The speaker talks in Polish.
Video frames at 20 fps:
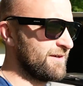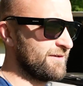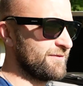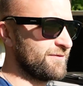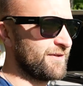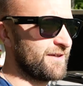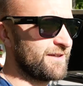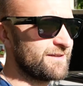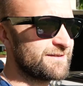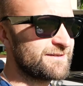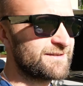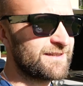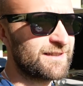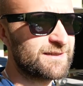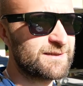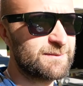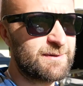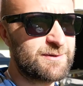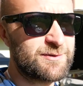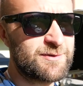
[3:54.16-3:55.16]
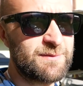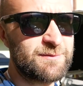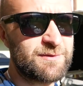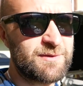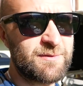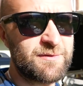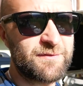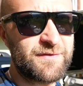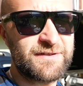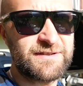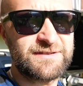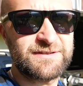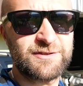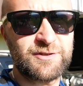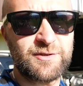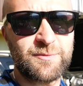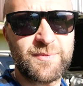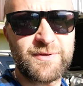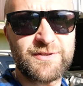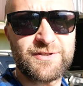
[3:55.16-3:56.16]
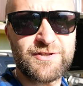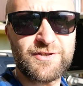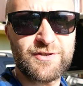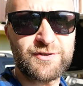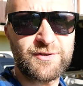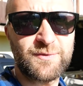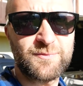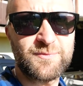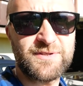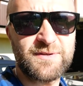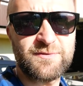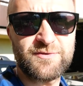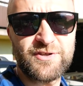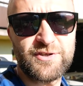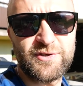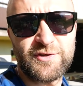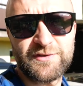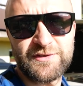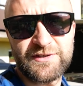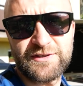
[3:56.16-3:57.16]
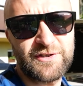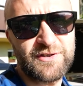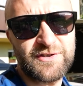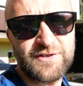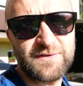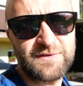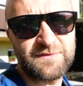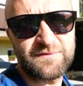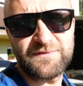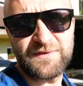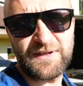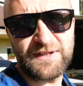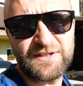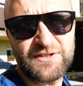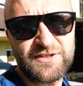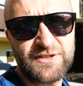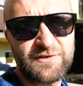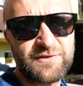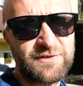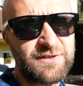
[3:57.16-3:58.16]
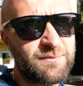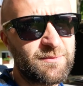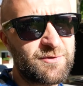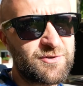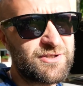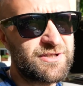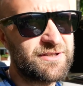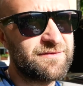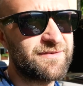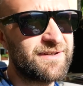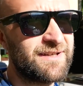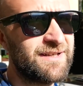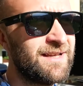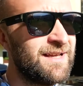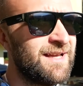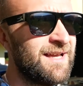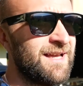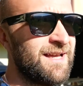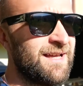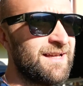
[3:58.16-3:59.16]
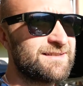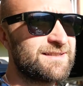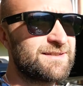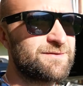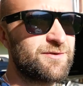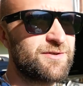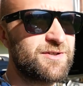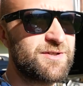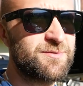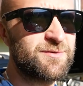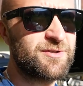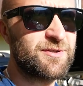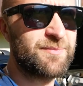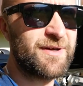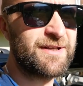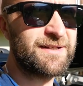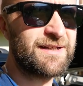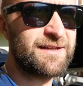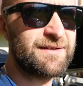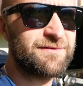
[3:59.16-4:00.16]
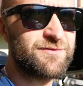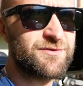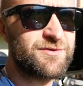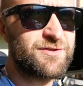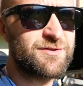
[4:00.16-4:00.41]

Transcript: Więc jak zobaczyłem tą ofertę za 150, to myślałem, że nie, to jest jakieś nie, niemożliwe. Zadzwoniliśmy do pana,